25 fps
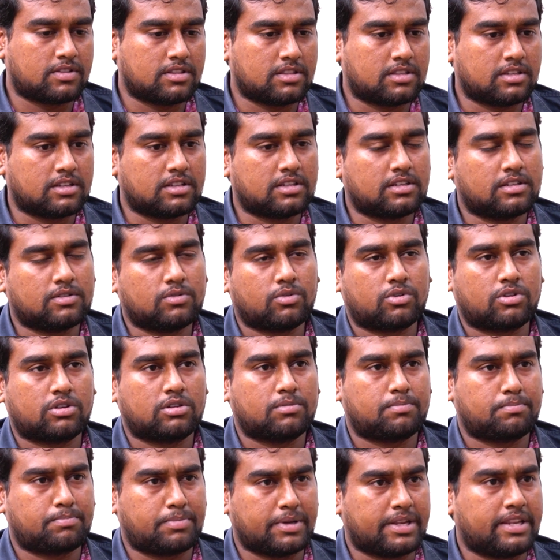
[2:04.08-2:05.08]
வந்து ஒரு
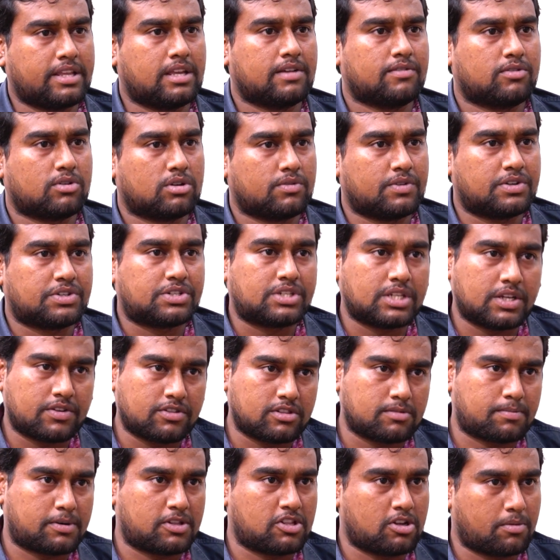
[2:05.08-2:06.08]
பெரிய ஒரு வெற்றியை
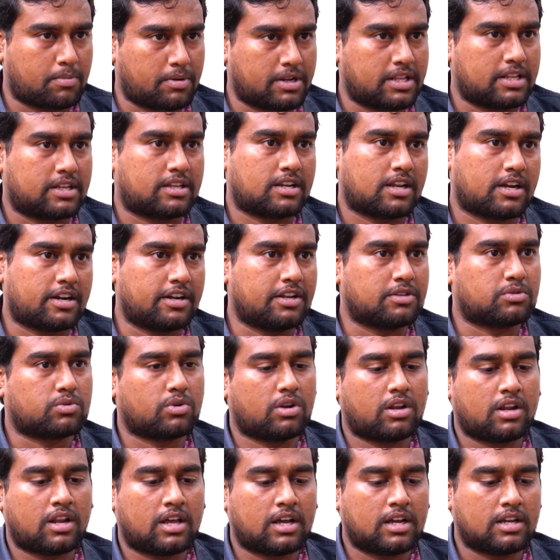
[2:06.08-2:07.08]
வந்து பதிவு பண்ணியிருக்கிறாங்கன்னே
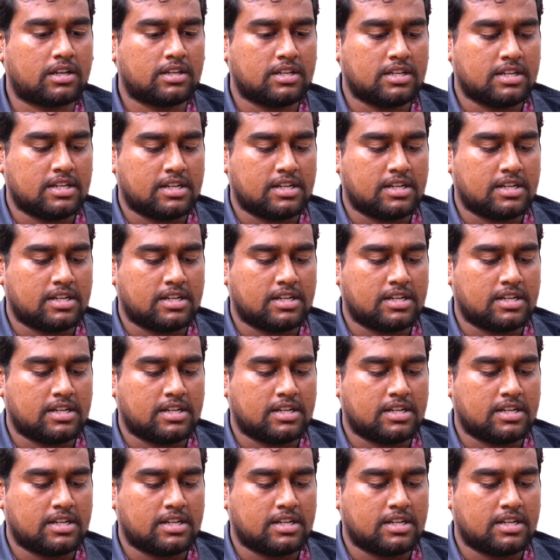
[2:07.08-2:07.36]
சொல்லலாம்